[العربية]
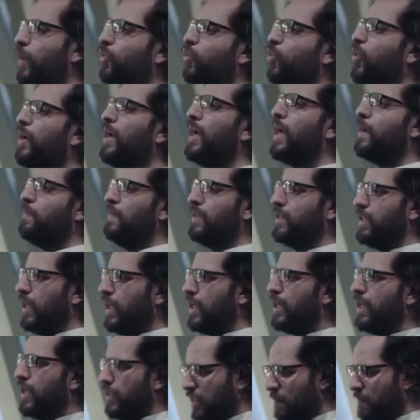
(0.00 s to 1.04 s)
او تقول لك
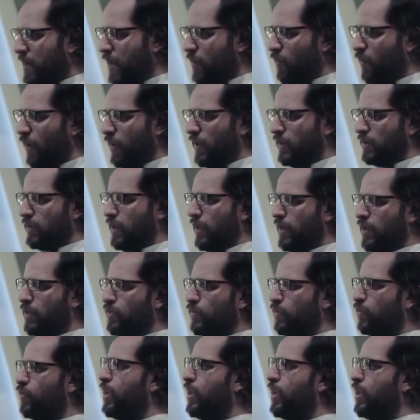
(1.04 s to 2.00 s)
مثلا ايه زمان واحنا صغيرين